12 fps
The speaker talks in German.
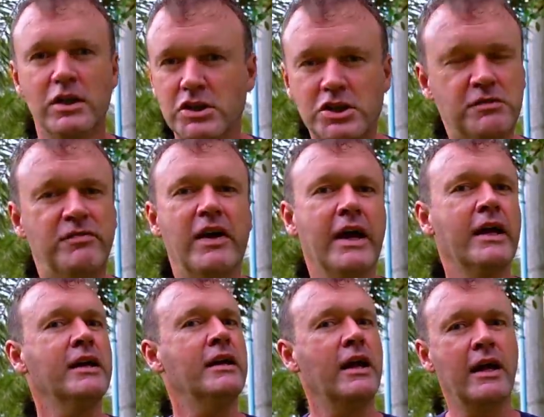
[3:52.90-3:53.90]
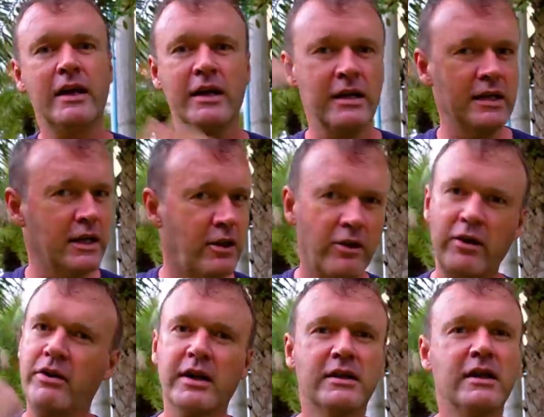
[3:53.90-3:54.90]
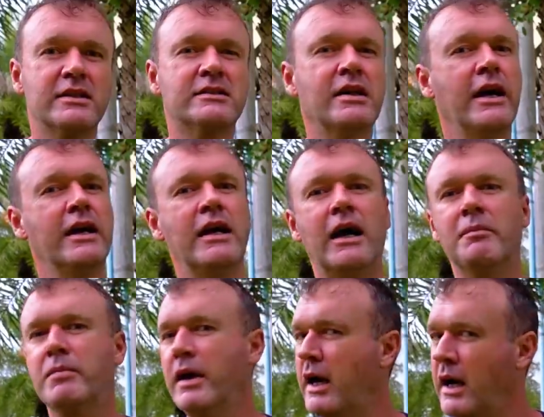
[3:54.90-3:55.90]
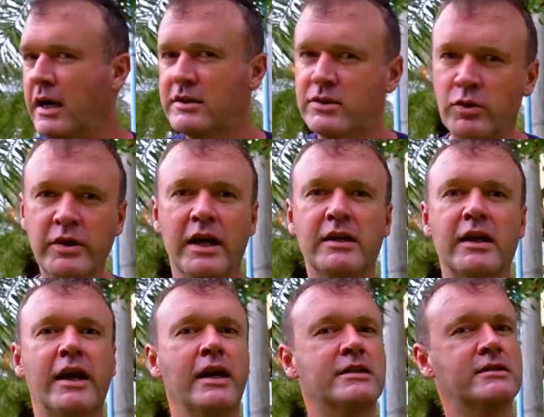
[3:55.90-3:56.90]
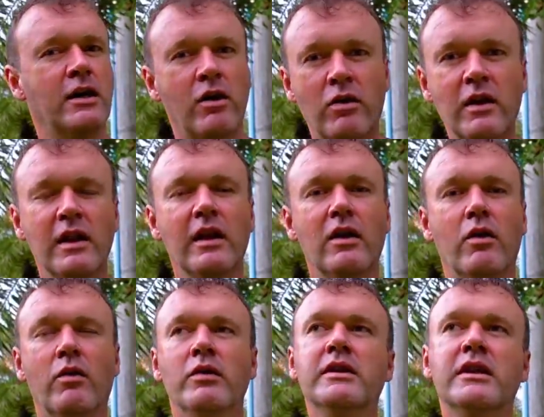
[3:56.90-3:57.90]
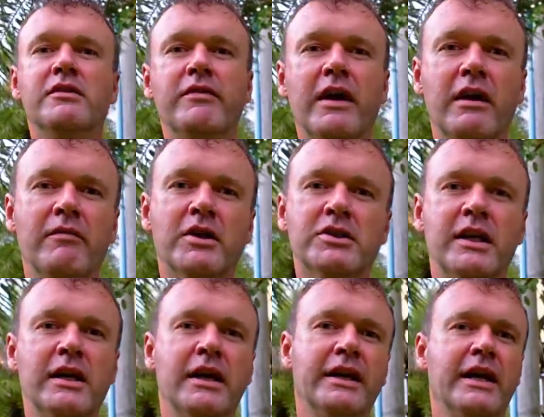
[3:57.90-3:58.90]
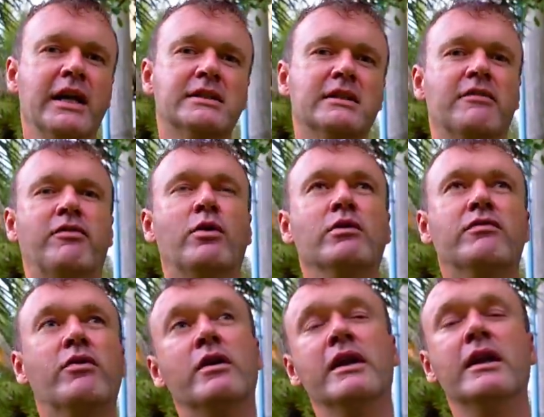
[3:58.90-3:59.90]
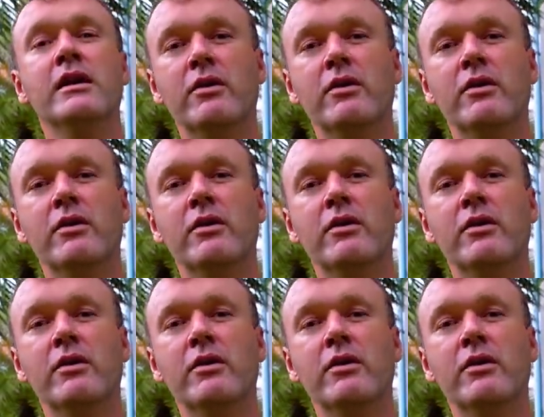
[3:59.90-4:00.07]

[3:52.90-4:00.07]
Schweine, dann gehört das Teil abgehackt, so eine Drecksau. Und ich wäre wahrscheinlich an erster Front von den